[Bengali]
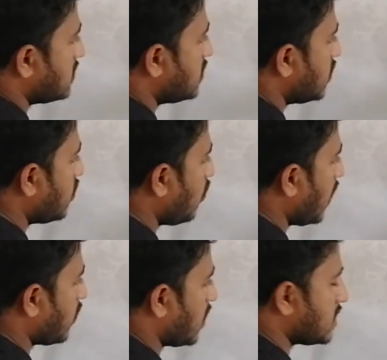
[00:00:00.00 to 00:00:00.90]
জিরো
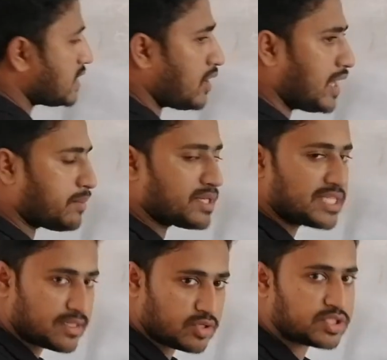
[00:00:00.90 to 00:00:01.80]
ওয়ান ওয়ান তাহলে আমরা
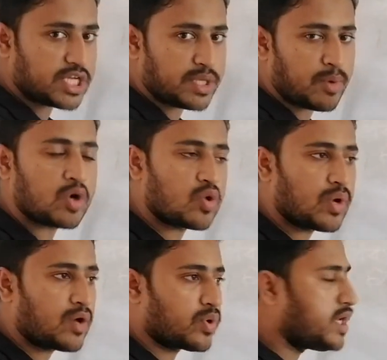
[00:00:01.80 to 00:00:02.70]
সাধারণ যে নিয়ম
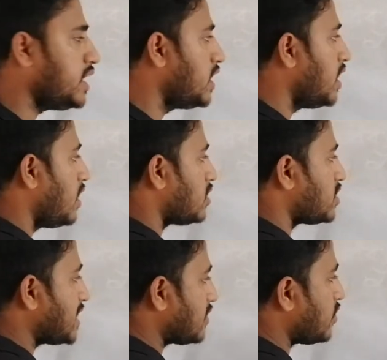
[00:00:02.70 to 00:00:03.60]
অঙ্কগুলো করি
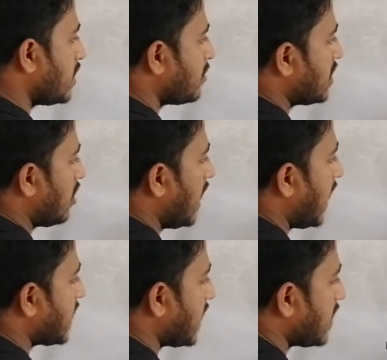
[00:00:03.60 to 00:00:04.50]
অর্থাৎ সাধারণ নিয়মে তাহলে
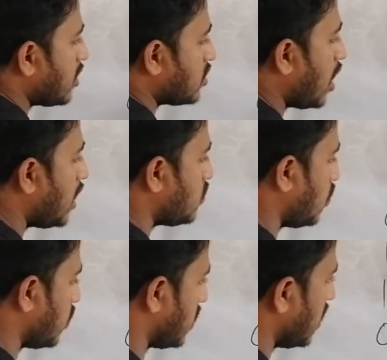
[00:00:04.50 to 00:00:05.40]
একে একে কত হয়
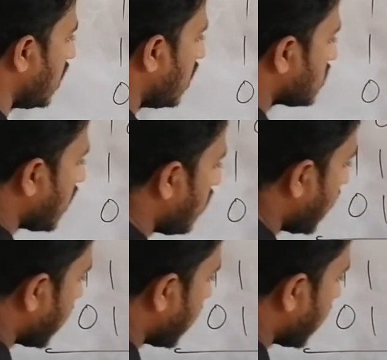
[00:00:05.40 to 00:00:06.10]
দুই তাহলে